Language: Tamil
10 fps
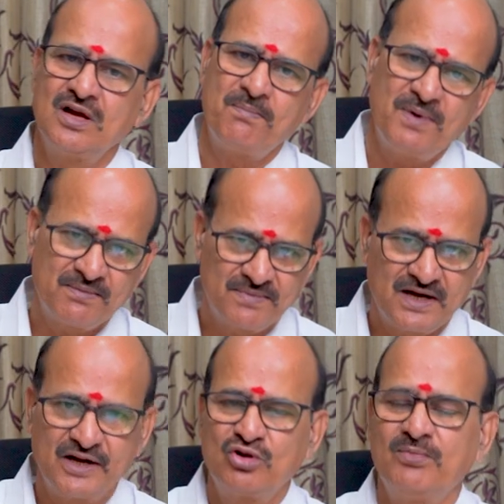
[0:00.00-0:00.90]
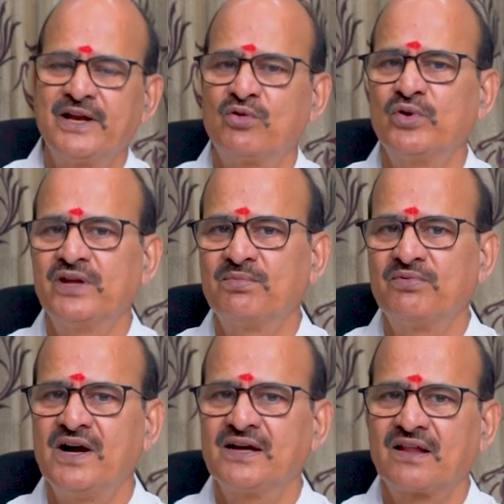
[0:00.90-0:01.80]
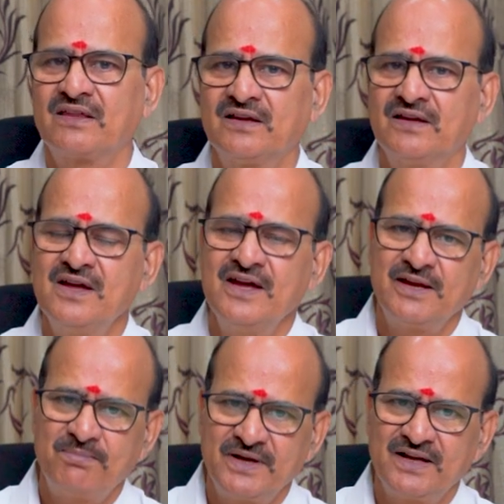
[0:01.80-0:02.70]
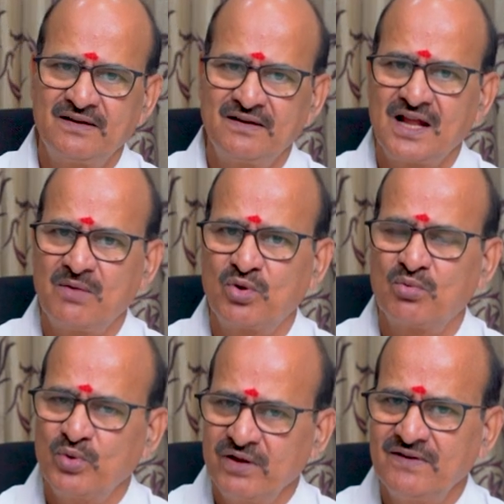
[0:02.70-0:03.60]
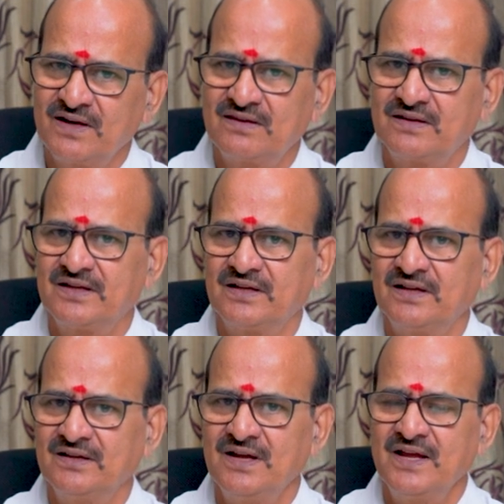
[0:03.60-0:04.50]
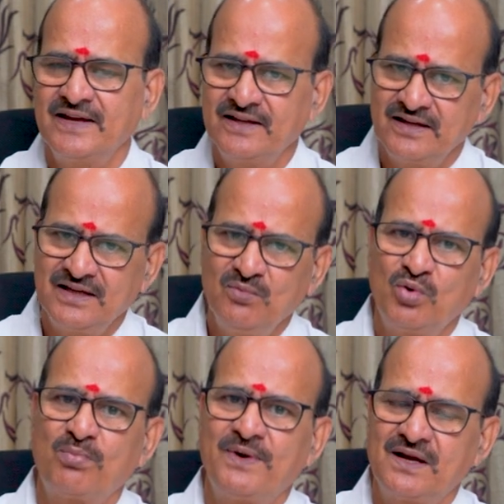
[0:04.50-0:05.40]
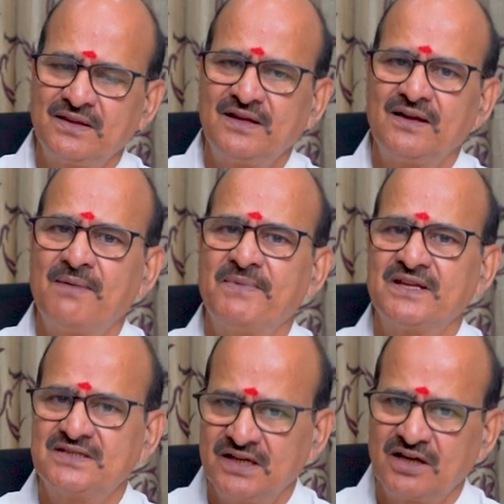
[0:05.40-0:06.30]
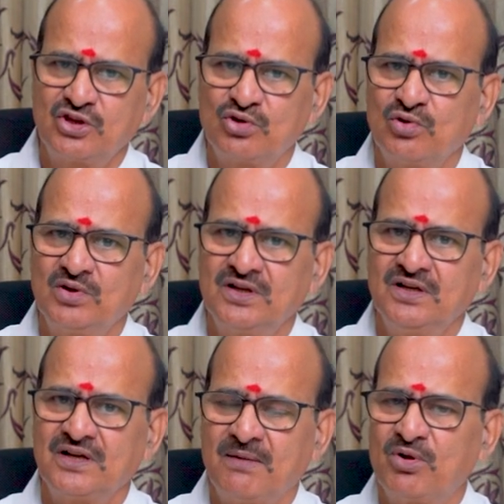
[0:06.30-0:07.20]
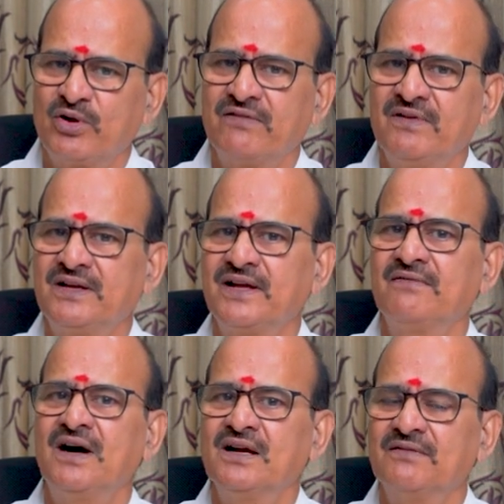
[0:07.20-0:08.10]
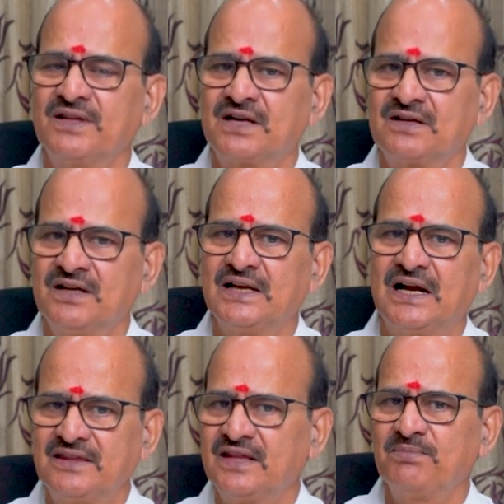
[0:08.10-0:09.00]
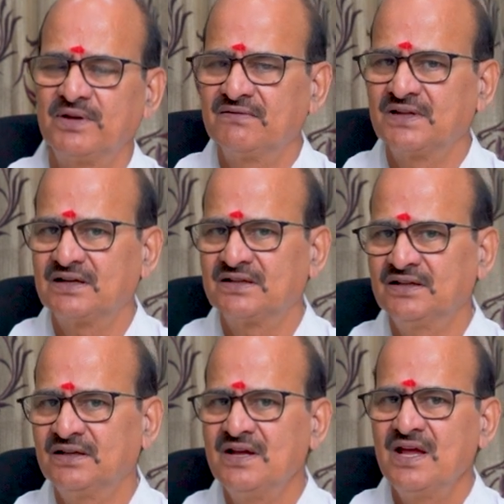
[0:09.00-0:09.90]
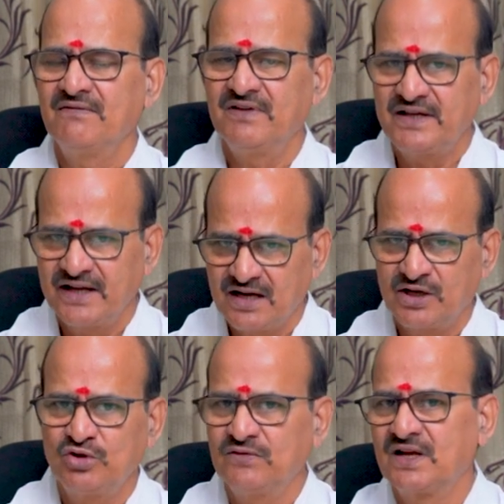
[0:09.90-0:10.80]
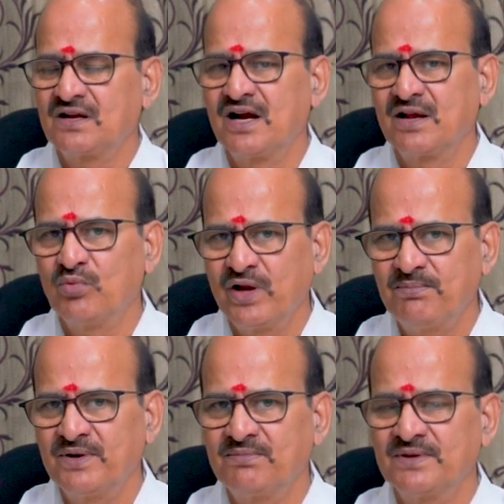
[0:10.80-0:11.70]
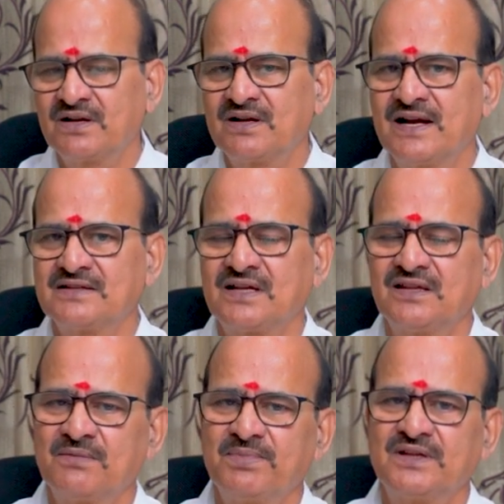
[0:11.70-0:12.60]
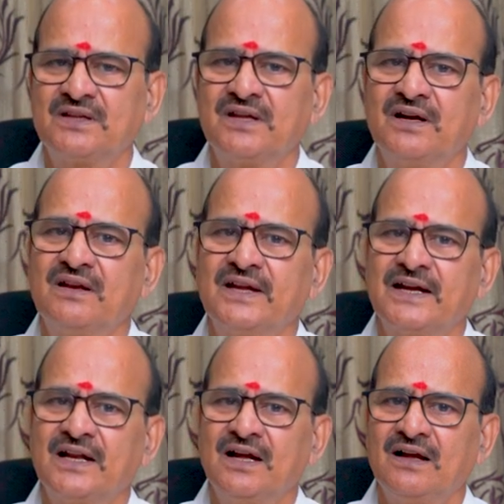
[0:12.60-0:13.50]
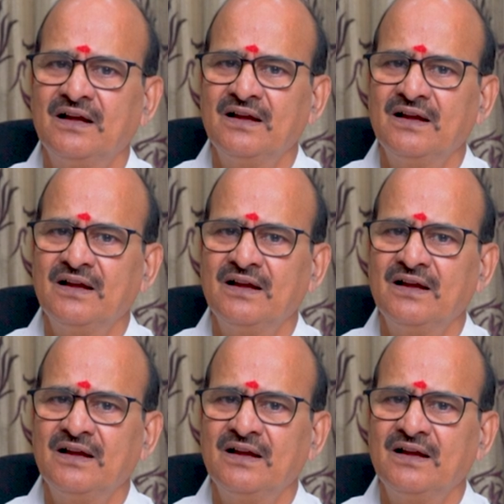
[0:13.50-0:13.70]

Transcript: அப்பார்ட்மெண்ட் அடுக்குமாடி குடியிருப்பு வாங்குறது இப்படி என்று நாம் ஒரு முடிவெடுத்துட்டு இதையும் ஒரு பக்கத்தில் நாம் அதை சேர்த்து கொண்டு நம்மளுடைய வீட்டை வாங்குவதற்கு நிலத்தை பெறுவதற்கு வீட்டை கட்டுவதற்கான முனைப்படுப்பதற்கான சந்தர்ப்பத்தை தேடுனீங்கன்னா